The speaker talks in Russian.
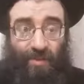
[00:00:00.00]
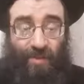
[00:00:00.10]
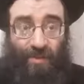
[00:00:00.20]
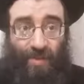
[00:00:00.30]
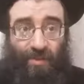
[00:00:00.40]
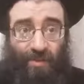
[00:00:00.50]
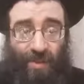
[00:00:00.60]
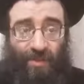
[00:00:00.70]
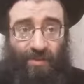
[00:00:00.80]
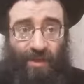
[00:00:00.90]
я уже рассказывал, во все
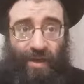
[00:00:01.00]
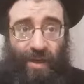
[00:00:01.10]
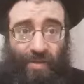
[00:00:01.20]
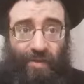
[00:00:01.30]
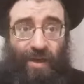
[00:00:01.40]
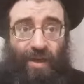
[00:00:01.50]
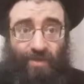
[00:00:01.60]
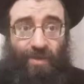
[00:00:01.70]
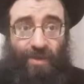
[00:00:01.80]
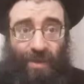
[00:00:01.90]
концы Регалим
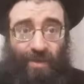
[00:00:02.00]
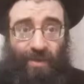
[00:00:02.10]
мы читаем